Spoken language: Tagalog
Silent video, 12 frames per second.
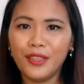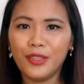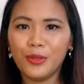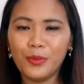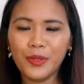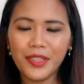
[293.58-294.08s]

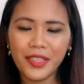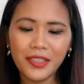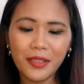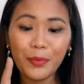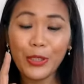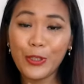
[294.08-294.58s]
So,
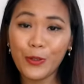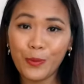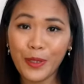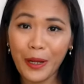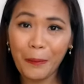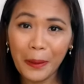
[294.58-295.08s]
minsan sa picture
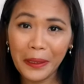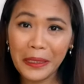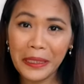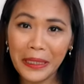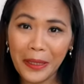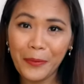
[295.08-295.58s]
pa lang
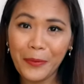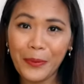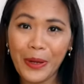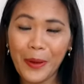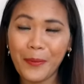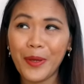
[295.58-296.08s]
makikita mo
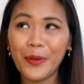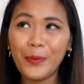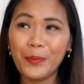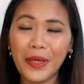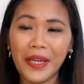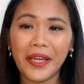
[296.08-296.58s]
ng may
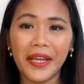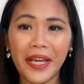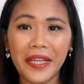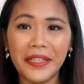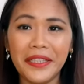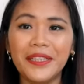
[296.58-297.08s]
UP
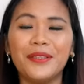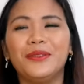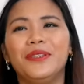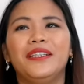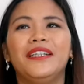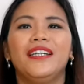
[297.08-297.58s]
gaya
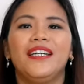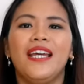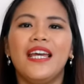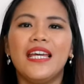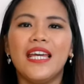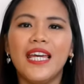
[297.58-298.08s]
nito.
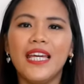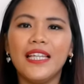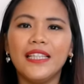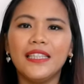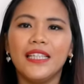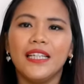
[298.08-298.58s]

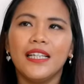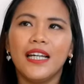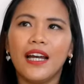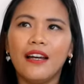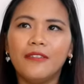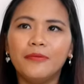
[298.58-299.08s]
And,
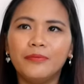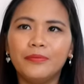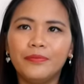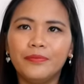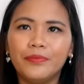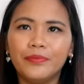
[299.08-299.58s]

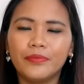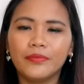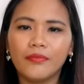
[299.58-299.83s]
um,